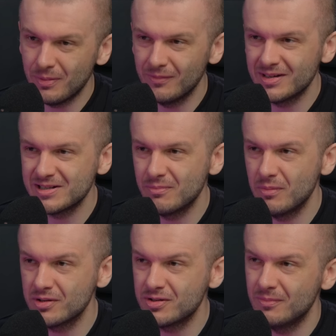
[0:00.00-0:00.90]
powiedziałbym.
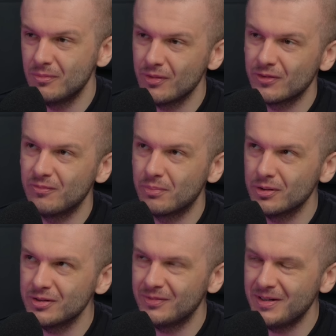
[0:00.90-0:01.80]
Znaczy, mówiąc
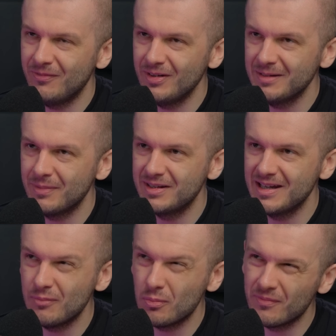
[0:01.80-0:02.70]
wprost, w tej chwili chyba
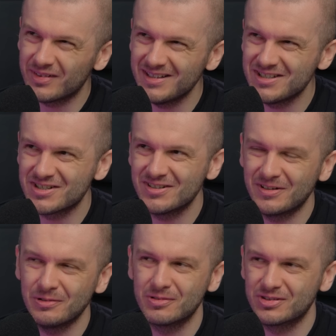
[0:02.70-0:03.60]
nie byłbym w stanie się z
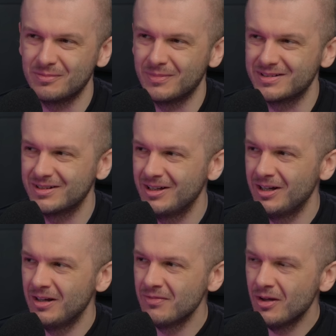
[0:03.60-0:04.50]
niego utrzymać.
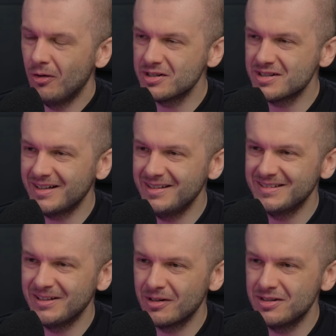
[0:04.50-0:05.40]
Mhm. Chociaż taki
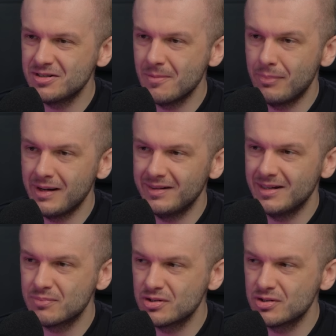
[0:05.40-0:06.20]
jest teoretycznie plan na